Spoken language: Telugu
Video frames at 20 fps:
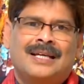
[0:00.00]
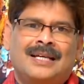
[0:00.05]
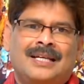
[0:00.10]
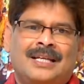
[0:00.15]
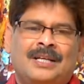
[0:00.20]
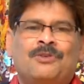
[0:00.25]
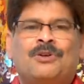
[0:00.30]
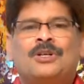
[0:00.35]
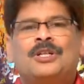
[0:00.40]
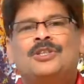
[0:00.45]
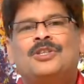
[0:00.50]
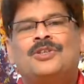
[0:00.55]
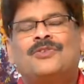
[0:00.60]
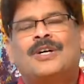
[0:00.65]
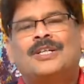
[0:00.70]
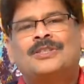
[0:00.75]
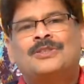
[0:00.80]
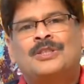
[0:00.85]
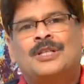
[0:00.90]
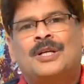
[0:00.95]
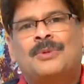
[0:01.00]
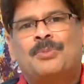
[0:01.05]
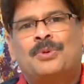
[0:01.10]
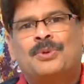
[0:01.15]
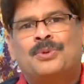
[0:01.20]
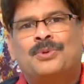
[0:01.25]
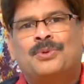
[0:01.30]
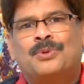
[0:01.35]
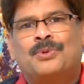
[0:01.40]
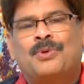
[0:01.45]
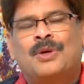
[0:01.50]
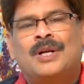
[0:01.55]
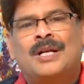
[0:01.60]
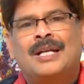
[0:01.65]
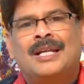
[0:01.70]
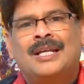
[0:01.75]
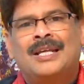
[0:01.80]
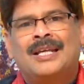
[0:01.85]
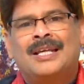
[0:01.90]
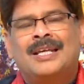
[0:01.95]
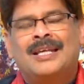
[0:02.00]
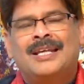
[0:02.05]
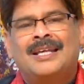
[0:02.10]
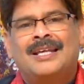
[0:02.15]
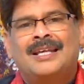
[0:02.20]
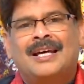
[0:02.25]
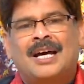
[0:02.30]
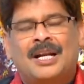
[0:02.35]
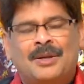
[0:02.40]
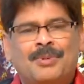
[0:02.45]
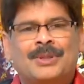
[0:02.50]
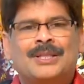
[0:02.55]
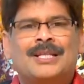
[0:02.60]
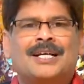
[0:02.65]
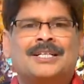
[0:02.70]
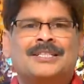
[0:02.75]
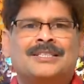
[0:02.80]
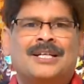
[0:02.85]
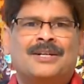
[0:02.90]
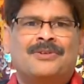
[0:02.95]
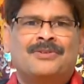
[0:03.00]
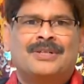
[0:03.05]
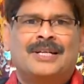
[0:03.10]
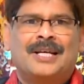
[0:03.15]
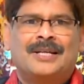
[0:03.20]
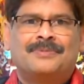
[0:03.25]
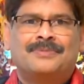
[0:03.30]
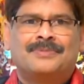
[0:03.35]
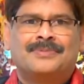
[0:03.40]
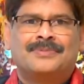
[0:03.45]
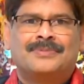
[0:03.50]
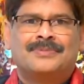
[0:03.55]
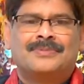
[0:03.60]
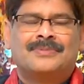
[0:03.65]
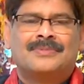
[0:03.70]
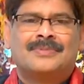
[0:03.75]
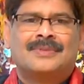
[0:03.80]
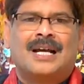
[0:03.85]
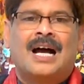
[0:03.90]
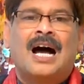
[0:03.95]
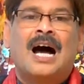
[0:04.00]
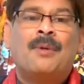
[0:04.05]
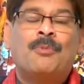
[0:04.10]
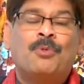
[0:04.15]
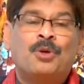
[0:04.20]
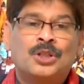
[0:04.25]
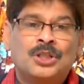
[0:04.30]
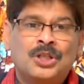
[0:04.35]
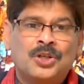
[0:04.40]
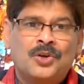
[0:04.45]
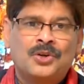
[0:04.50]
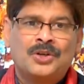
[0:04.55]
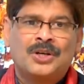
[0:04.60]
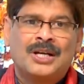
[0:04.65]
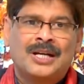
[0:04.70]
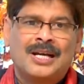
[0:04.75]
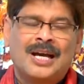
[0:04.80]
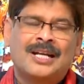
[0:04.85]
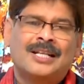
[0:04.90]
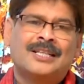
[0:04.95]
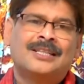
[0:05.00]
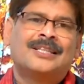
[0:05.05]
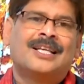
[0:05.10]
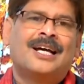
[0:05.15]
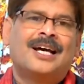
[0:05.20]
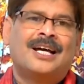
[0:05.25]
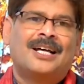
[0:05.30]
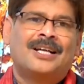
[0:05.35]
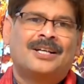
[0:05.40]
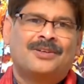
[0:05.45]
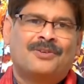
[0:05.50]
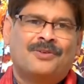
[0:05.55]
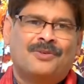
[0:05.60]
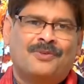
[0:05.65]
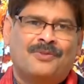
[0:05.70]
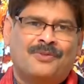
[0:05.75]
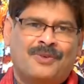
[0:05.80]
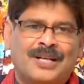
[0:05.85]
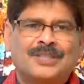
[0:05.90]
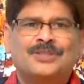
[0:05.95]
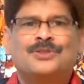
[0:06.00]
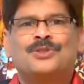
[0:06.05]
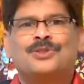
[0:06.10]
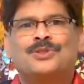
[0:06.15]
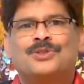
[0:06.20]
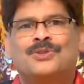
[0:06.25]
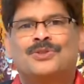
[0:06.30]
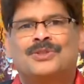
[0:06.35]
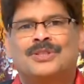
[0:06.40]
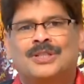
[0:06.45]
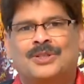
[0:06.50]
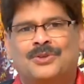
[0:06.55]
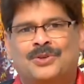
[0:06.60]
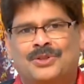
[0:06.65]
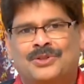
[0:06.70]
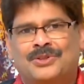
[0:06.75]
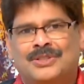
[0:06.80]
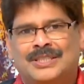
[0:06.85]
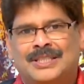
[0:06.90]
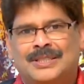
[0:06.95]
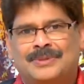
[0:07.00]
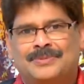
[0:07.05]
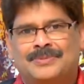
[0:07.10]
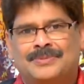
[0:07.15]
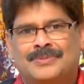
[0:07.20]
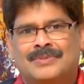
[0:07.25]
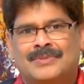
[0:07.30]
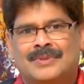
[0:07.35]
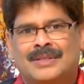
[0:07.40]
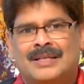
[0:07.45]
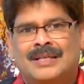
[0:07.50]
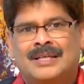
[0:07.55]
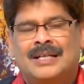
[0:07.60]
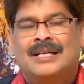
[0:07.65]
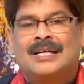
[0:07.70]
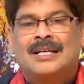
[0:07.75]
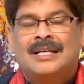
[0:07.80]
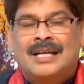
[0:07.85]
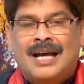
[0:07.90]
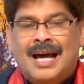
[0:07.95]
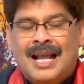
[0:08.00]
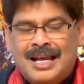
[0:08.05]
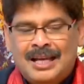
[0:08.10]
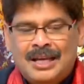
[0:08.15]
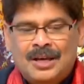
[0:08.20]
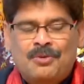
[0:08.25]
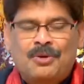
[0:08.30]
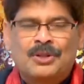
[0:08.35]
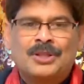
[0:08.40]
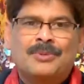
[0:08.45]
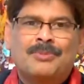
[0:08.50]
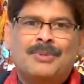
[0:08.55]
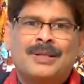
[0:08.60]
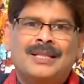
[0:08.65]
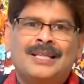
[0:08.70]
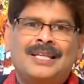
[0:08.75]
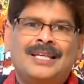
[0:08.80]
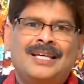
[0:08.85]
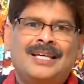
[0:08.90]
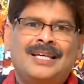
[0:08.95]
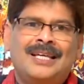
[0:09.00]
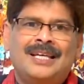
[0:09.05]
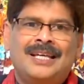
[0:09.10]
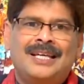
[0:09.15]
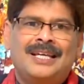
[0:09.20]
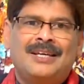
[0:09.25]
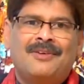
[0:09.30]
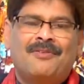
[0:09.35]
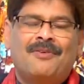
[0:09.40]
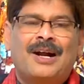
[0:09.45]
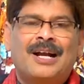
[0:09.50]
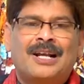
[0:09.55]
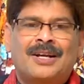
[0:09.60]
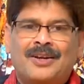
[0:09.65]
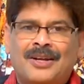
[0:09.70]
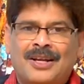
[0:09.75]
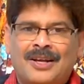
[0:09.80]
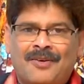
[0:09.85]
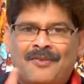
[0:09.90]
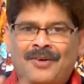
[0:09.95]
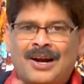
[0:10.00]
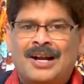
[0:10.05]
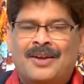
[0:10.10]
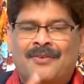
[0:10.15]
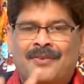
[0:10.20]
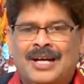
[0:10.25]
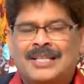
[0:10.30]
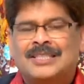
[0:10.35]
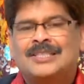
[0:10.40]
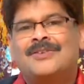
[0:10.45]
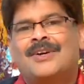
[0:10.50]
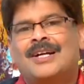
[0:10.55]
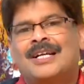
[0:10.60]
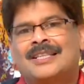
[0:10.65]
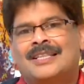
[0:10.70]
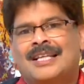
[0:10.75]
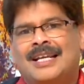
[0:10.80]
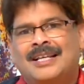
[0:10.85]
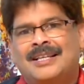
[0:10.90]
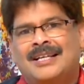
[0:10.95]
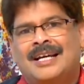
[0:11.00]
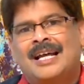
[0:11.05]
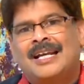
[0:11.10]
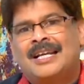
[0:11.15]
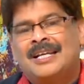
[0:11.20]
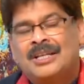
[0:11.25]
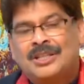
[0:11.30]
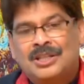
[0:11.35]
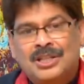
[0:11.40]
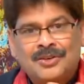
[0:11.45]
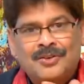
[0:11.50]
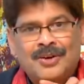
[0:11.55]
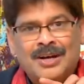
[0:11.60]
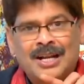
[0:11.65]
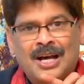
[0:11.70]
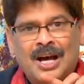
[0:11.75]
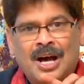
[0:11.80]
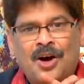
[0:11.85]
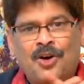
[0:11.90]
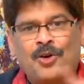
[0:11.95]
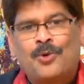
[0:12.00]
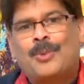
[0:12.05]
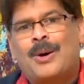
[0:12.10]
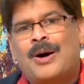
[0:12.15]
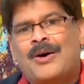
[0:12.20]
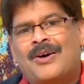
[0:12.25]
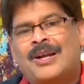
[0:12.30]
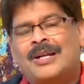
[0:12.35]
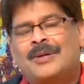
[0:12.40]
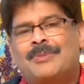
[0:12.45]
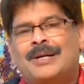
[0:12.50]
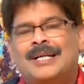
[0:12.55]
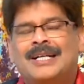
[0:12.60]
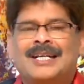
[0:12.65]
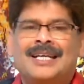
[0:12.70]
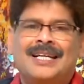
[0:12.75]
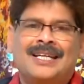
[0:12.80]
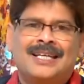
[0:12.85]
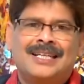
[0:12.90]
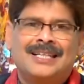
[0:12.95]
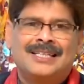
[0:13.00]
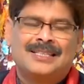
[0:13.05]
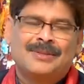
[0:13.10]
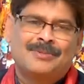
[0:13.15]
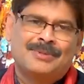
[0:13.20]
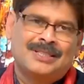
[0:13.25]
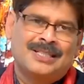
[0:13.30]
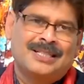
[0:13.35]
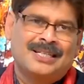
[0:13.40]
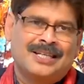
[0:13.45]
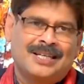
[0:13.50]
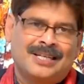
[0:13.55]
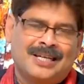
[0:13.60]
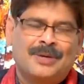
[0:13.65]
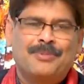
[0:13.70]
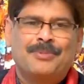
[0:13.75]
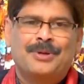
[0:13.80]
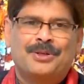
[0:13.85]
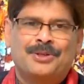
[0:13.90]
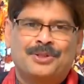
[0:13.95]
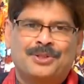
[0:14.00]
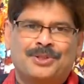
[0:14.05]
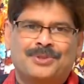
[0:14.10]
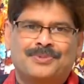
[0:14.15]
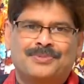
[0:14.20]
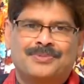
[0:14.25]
ఈ నోటి దుర్వాసన ఉన్నప్పుడు కొన్ని అనుబంధ లక్షణాలు ఉంటాయి ఆమోదయోగ్యం కానంత వాసన వస్తూ ఉంటుంది నోటి నుంచి అలాగే కొంతమంది వాళ్ళకి వాళ్ళ వాసన వాళ్ళకి తెలియదు కానీ ఎదుటి వాళ్ళ హావభావాలను బట్టి ఈ సమస్యని కనిపెట్టవచ్చు